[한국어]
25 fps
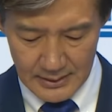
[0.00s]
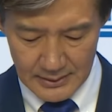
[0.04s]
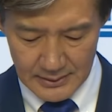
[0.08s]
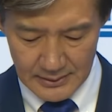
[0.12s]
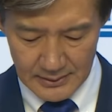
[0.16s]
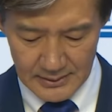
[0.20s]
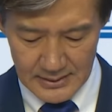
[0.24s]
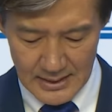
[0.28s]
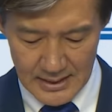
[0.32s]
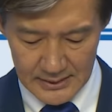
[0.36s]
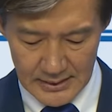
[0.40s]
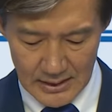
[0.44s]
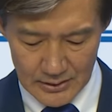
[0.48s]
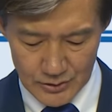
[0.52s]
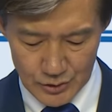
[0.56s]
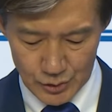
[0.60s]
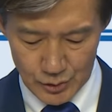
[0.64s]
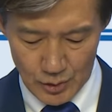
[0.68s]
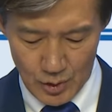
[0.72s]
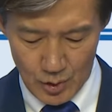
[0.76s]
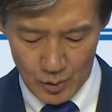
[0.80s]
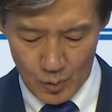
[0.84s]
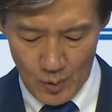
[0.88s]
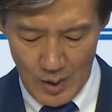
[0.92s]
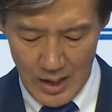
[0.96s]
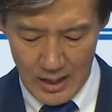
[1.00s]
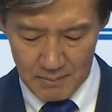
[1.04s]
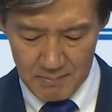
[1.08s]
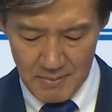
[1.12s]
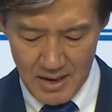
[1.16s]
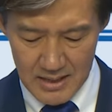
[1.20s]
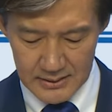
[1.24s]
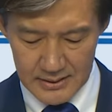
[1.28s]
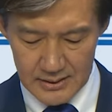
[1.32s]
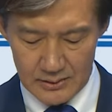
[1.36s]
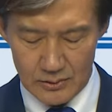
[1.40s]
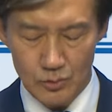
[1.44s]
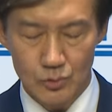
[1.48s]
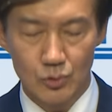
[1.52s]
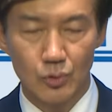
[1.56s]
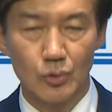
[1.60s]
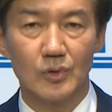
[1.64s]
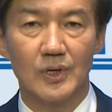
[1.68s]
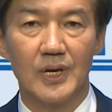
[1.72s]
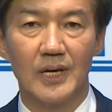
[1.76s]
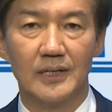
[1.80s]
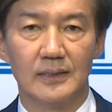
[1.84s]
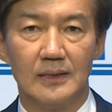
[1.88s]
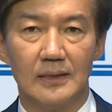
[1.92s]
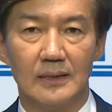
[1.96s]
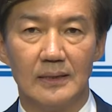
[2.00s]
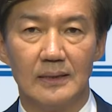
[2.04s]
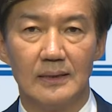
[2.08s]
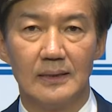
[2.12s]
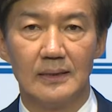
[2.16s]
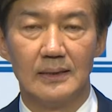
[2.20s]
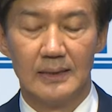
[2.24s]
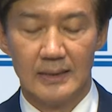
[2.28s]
여야 대치로 꽉 막힌 국회를